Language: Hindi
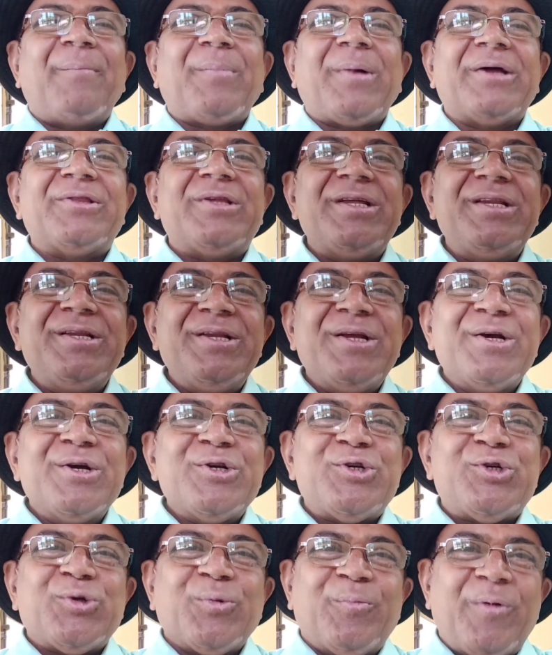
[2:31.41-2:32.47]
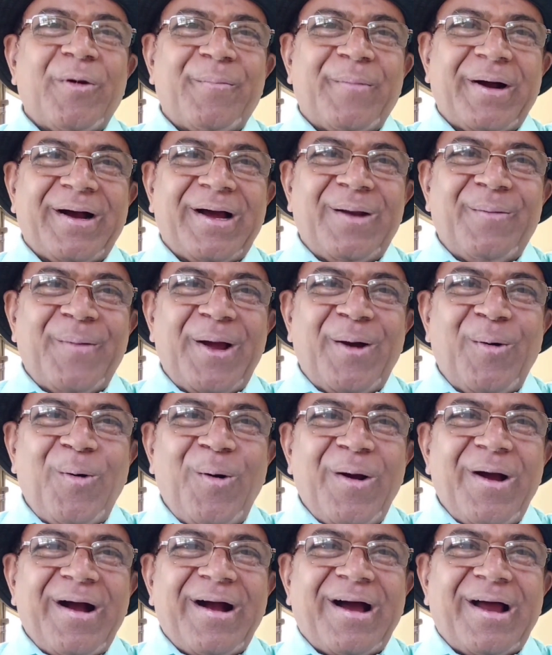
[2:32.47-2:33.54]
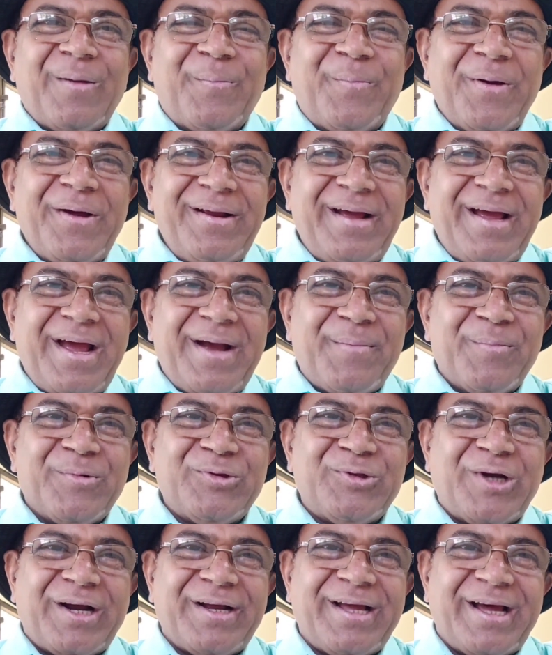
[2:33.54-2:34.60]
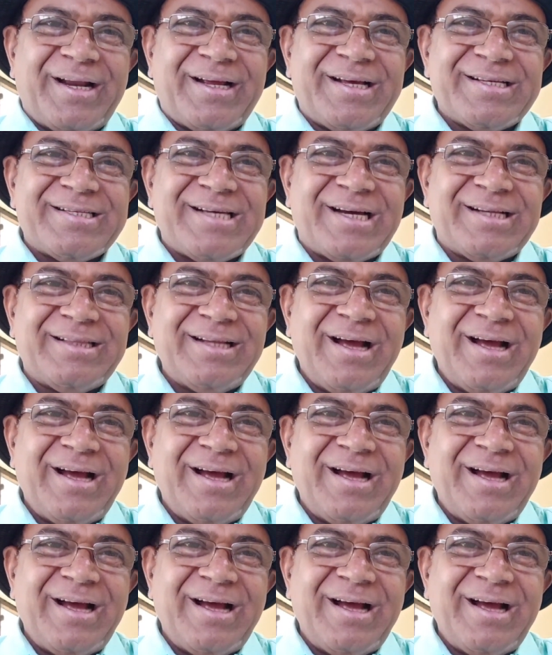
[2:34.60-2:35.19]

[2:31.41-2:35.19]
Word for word: आपका दिन शुभ मंगल में हो कल फिर एक मुद्रा ज्ञान के